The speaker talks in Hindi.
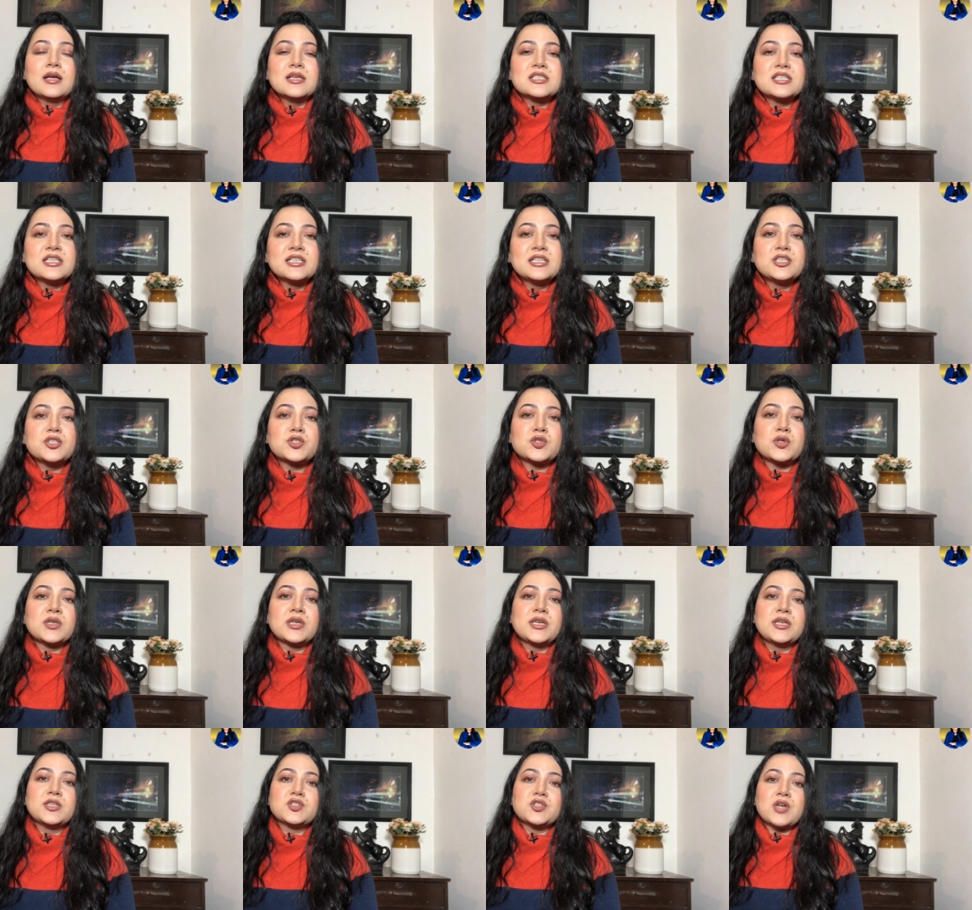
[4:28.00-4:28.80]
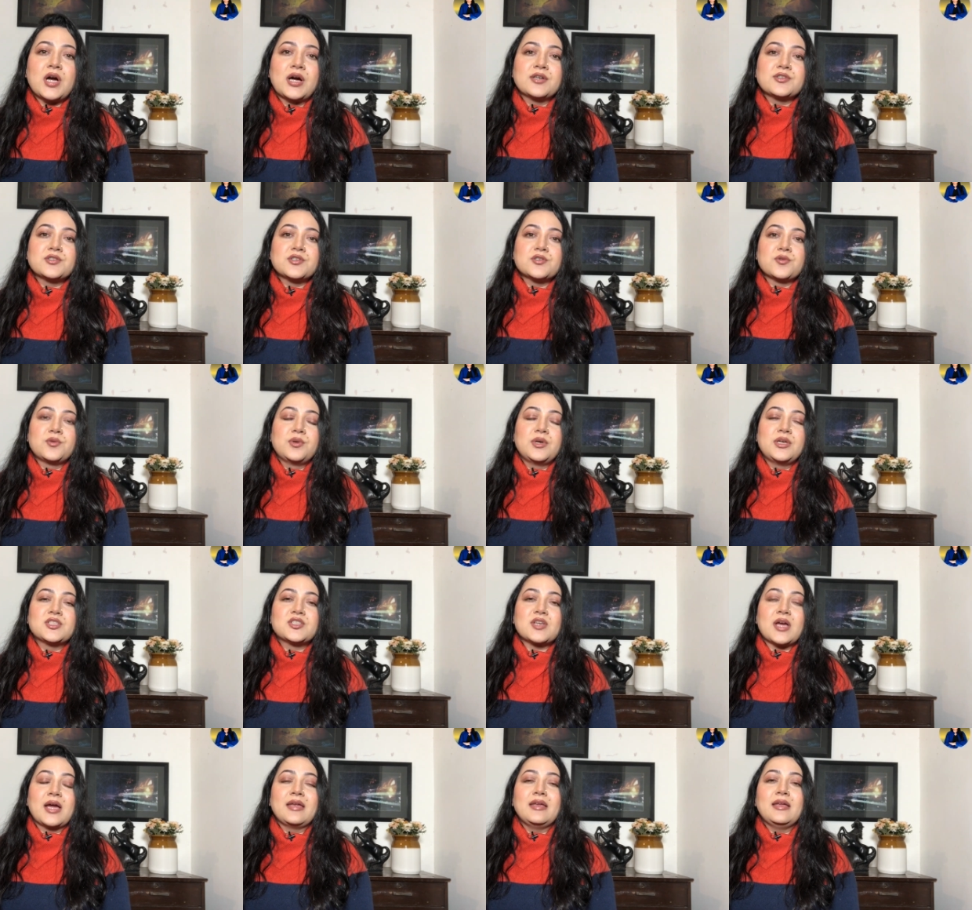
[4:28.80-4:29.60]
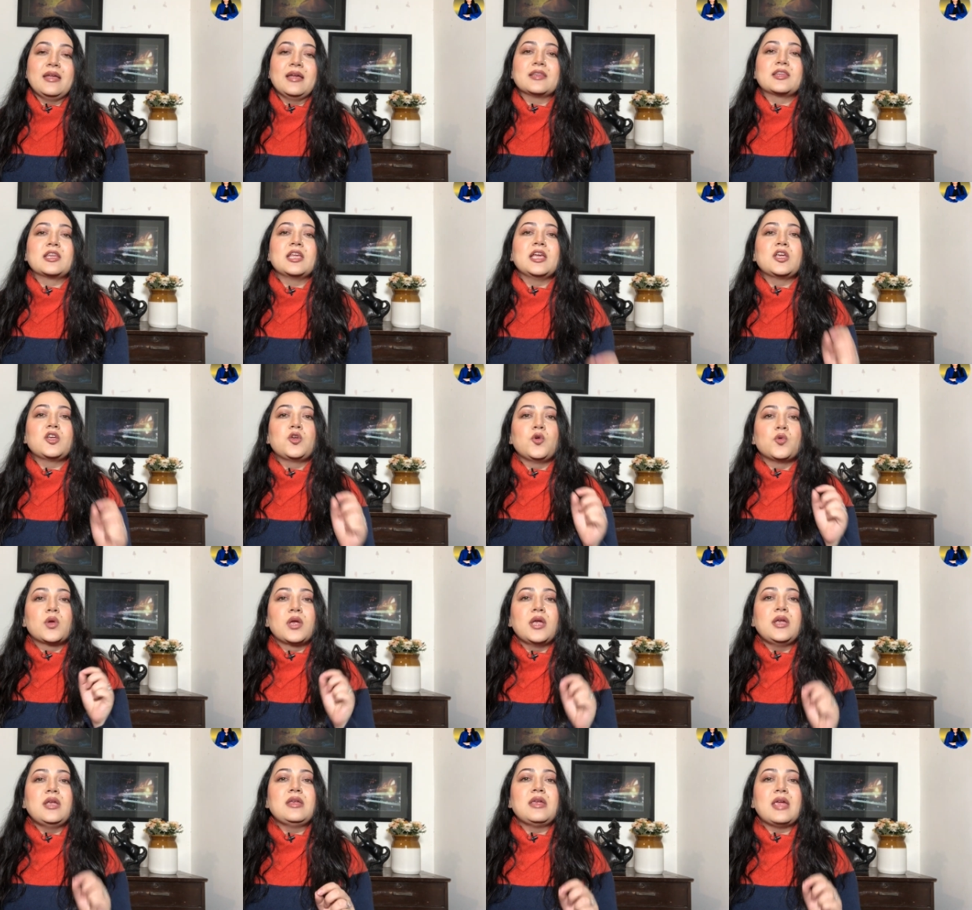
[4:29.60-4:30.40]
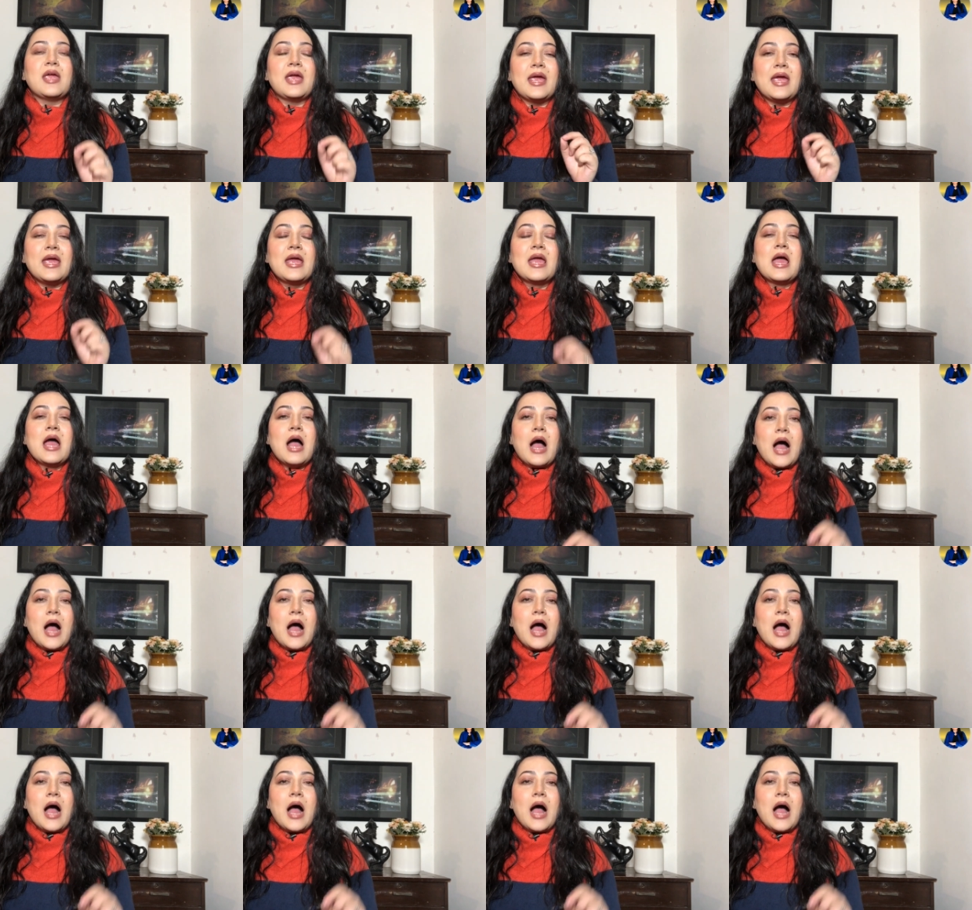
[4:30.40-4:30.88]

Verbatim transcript: सिडिशन के चार्जेस होने चाहिए थे क्योंकि ये